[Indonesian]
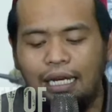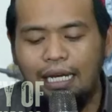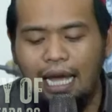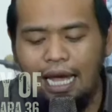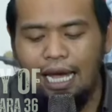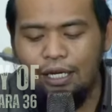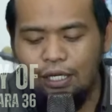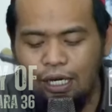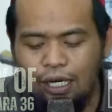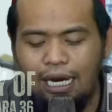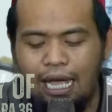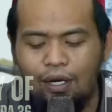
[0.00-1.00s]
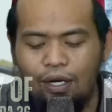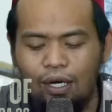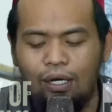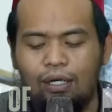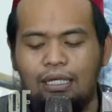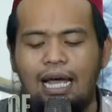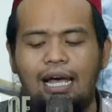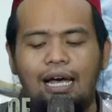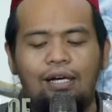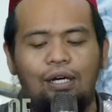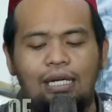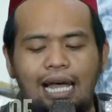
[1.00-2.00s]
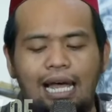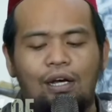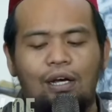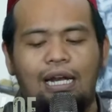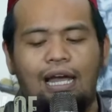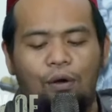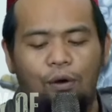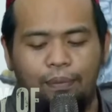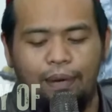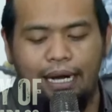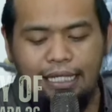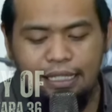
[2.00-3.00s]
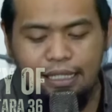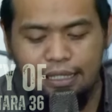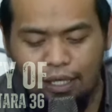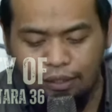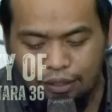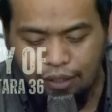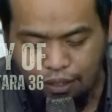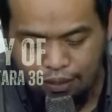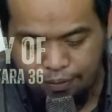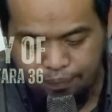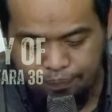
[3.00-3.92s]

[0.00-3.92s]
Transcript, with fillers: la khalaqa la khalaqa lahum indallah